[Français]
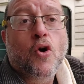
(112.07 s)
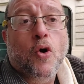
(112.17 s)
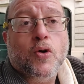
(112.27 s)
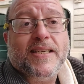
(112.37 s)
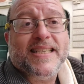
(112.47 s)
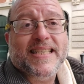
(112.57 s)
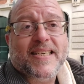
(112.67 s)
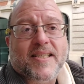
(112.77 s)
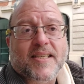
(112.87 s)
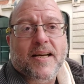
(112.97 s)
au
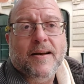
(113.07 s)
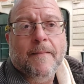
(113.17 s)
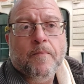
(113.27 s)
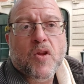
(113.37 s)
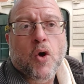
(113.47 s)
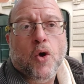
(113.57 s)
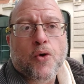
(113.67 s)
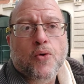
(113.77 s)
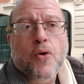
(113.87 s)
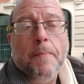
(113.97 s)
6
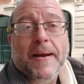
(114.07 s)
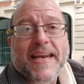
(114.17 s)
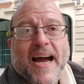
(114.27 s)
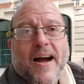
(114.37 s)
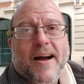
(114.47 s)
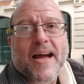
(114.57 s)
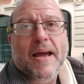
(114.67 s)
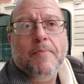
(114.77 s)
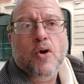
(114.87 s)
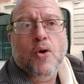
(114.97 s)
rue Ménard,
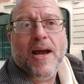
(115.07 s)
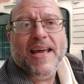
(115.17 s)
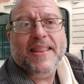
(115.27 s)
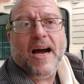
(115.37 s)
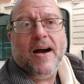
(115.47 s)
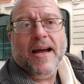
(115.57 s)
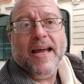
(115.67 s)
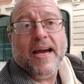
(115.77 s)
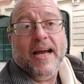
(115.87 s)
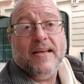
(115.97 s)

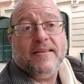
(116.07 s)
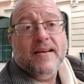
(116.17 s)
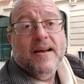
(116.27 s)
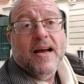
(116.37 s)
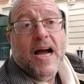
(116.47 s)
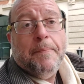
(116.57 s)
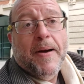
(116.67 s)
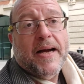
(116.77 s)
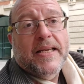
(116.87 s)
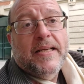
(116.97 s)
M-E-N-A-R-S, à
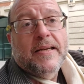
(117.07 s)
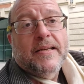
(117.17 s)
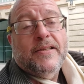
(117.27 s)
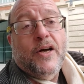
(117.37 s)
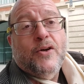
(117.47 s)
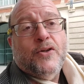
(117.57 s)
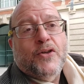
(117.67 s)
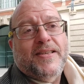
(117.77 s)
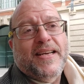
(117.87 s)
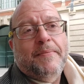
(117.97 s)
Paris dans le
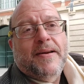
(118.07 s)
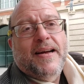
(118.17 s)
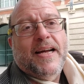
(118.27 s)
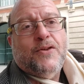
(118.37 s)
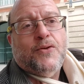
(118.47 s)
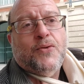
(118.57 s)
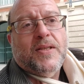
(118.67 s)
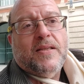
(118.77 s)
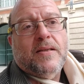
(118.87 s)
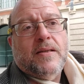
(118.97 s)
deuxième. À tout de suite.